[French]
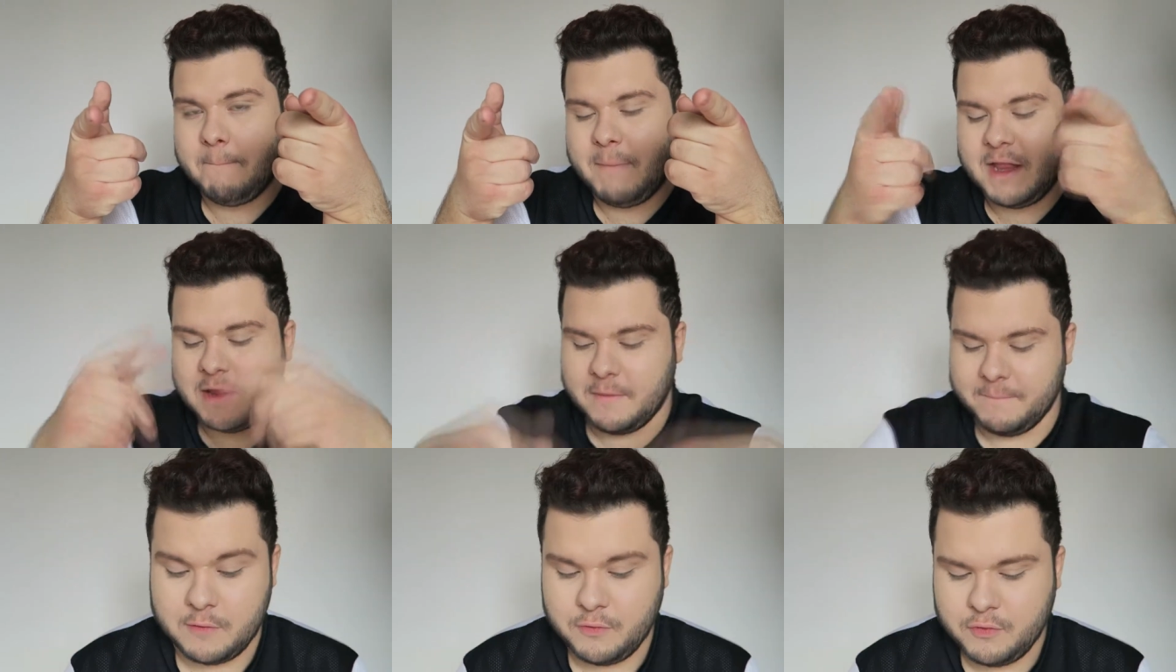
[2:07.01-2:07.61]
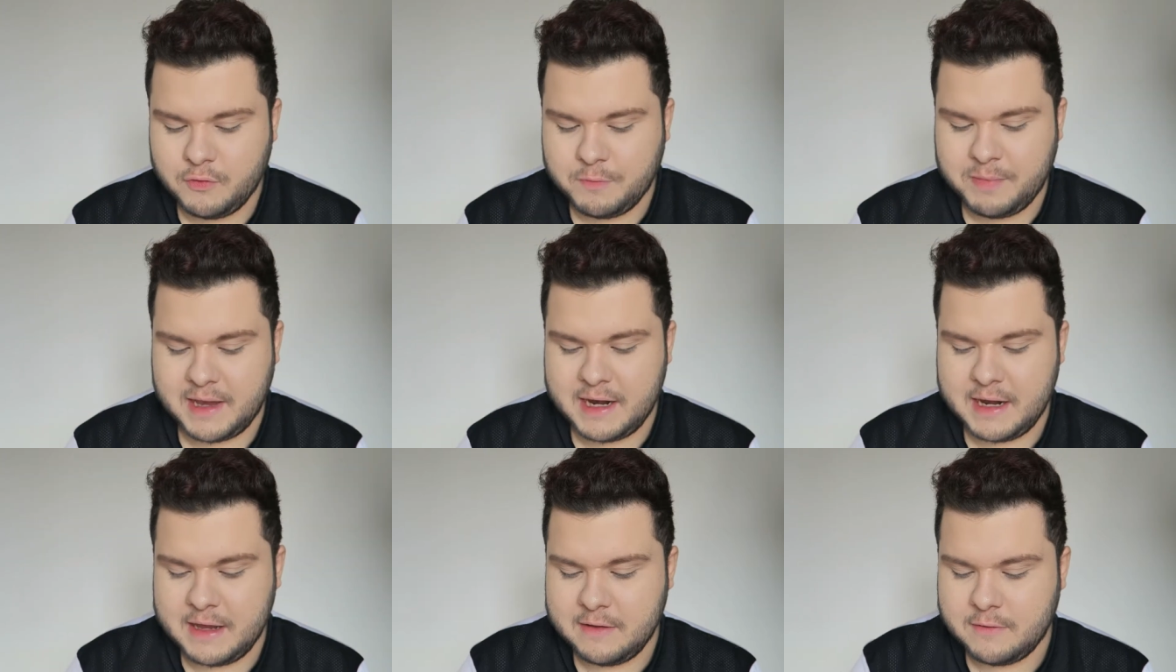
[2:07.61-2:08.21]
Maintenant, comme toute
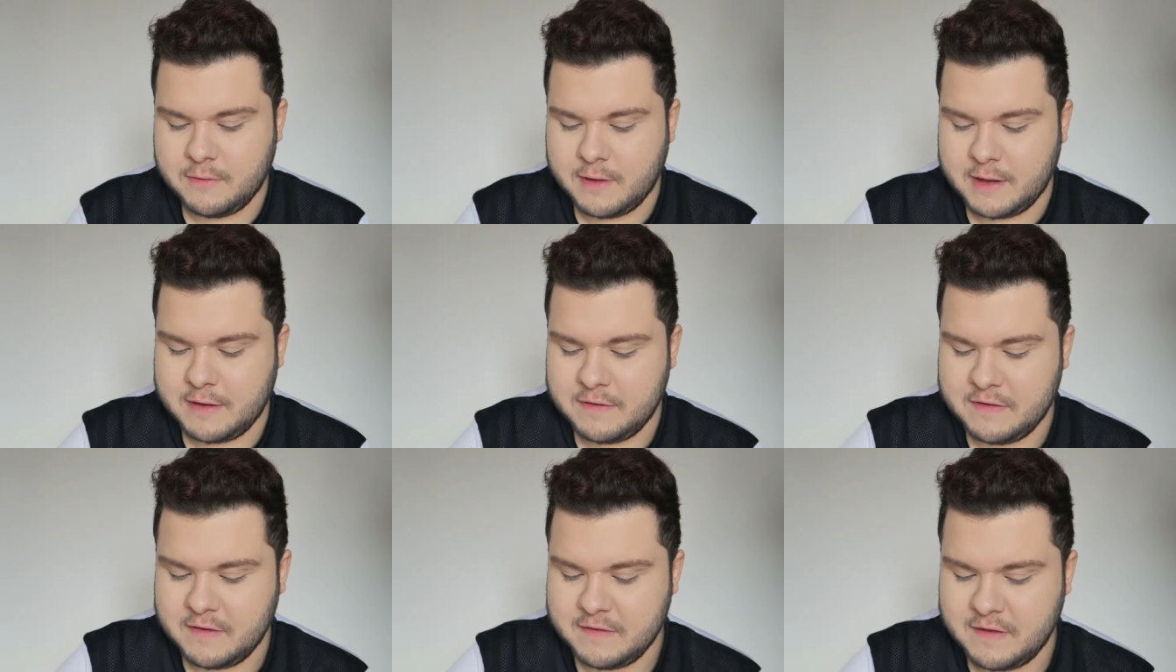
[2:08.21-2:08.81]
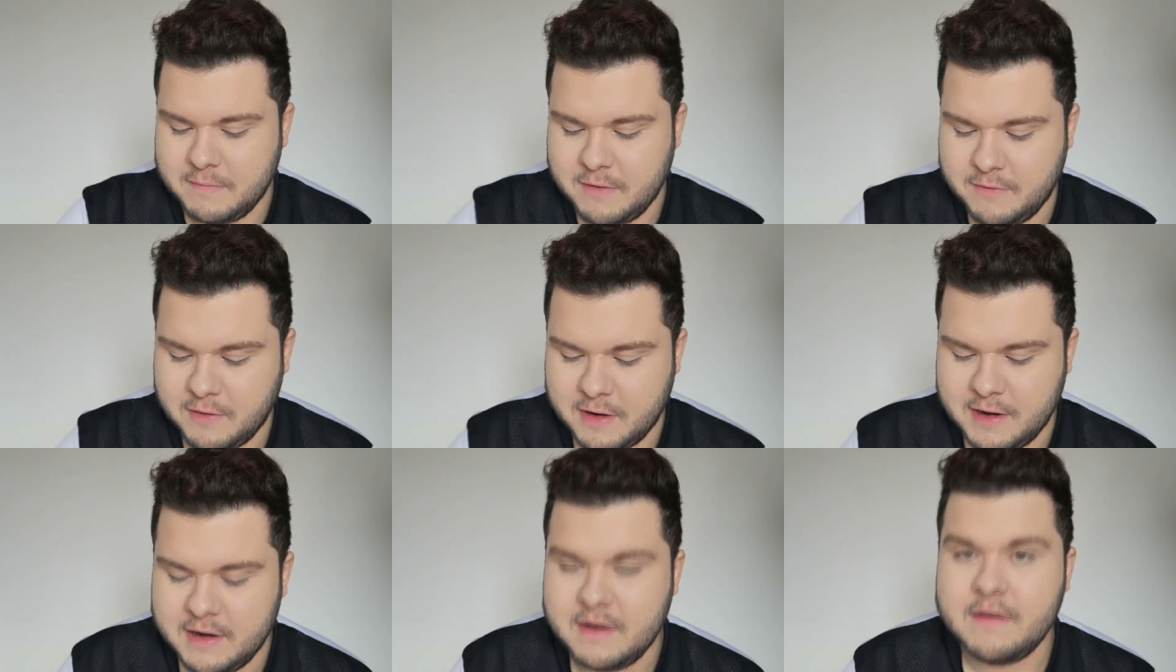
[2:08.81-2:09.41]
palette euh, Anastasia
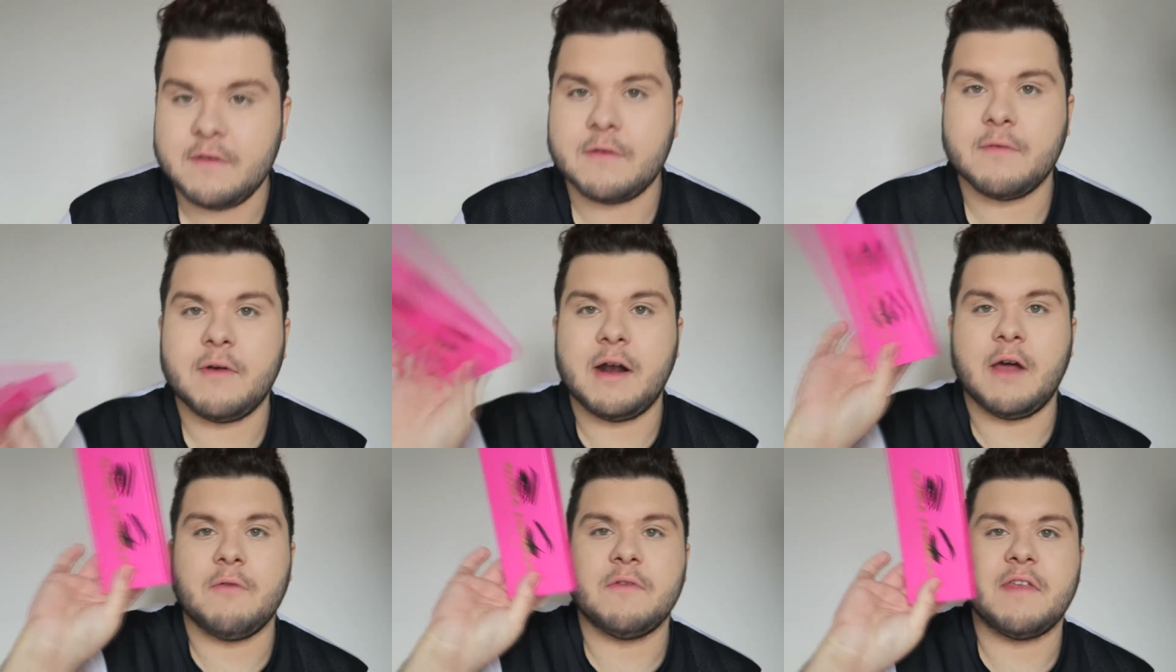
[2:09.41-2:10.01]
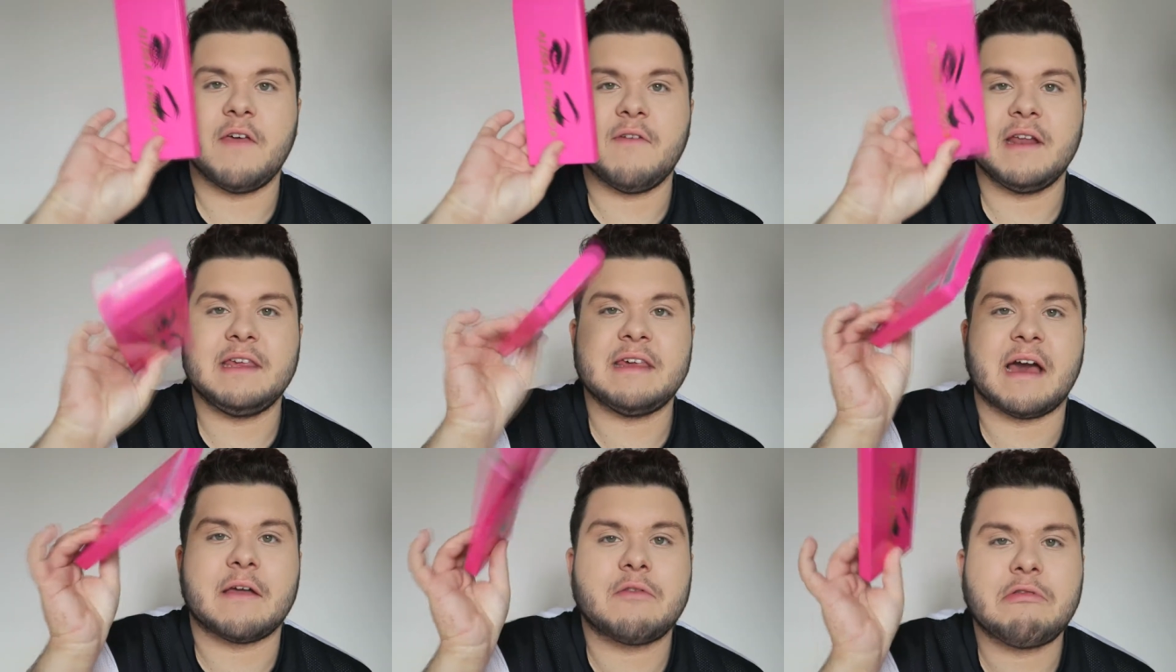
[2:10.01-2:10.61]
Beverly Hills, voilà, vous avez le
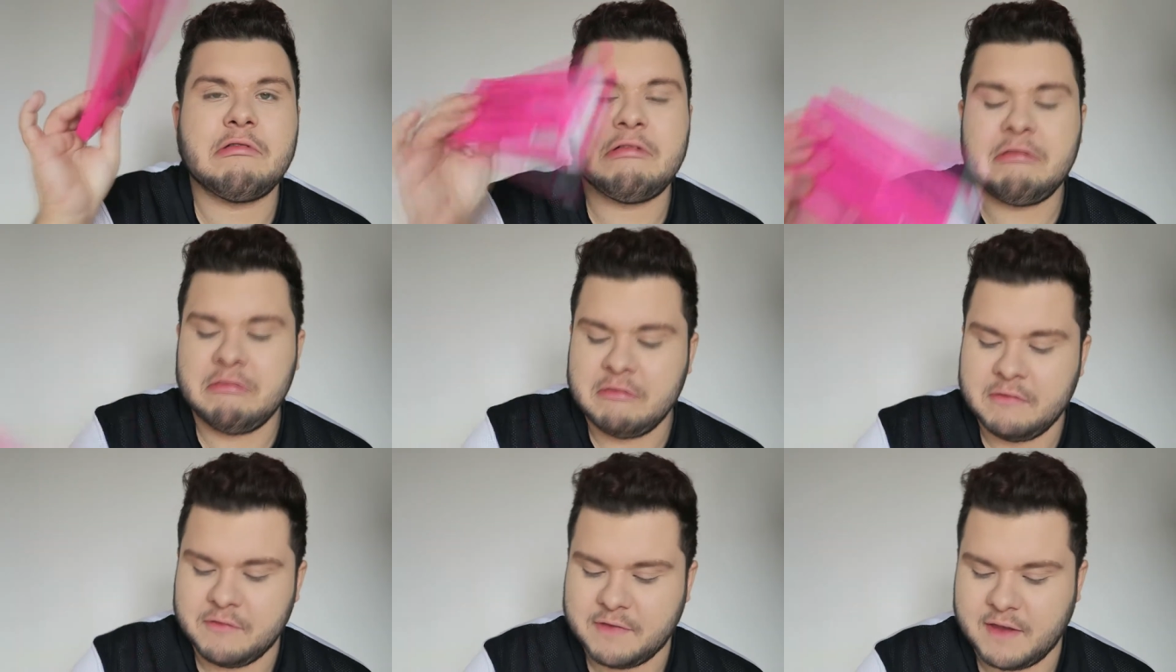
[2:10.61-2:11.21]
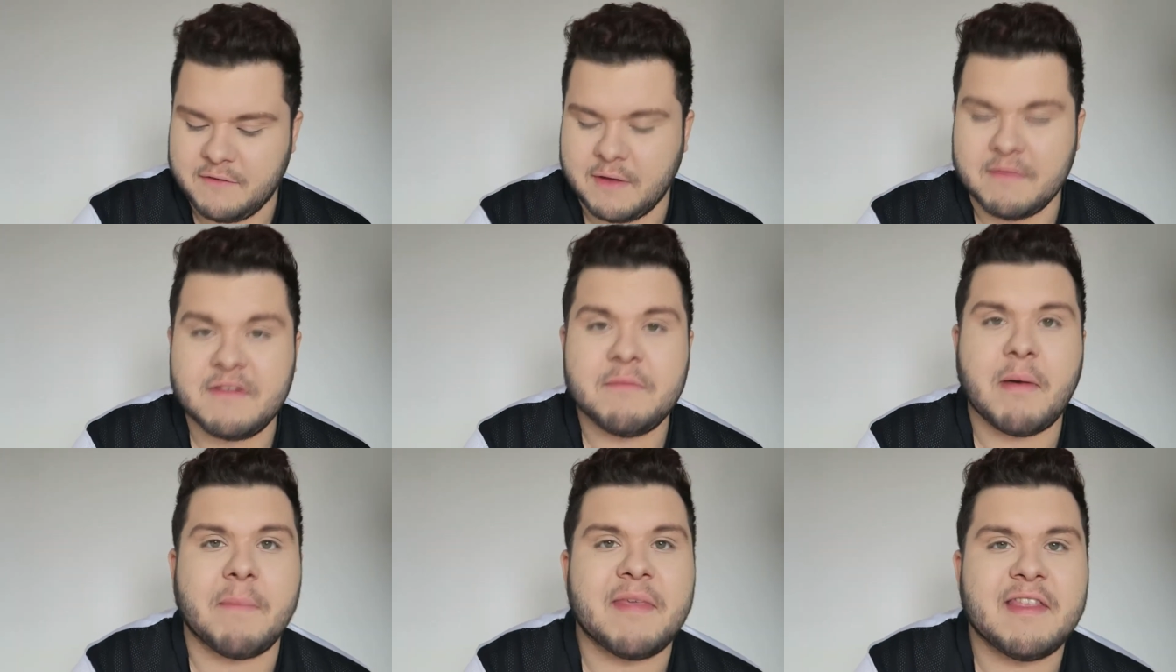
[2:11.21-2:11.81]
carton, vous avez un
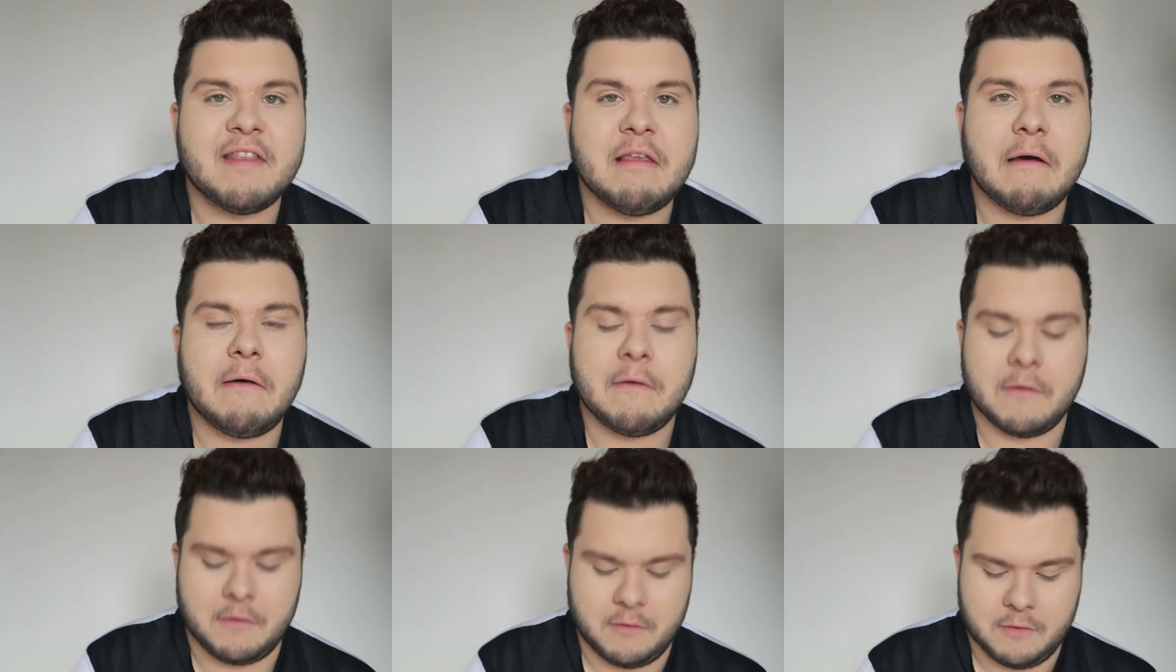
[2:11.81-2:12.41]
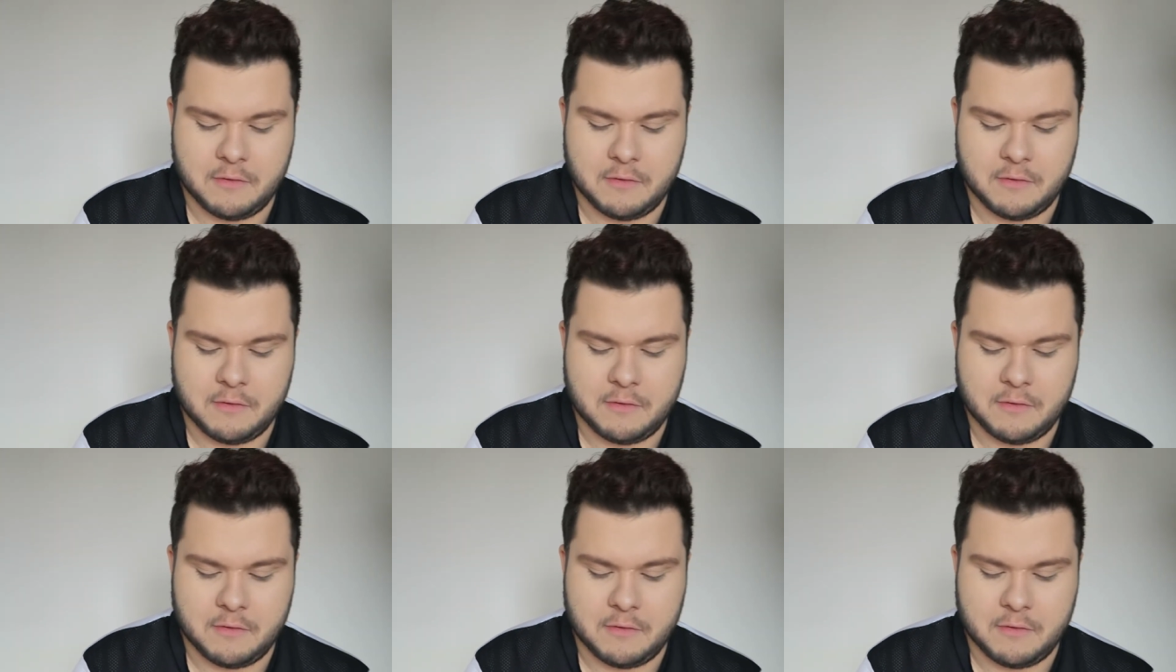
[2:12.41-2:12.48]
petit papier dedans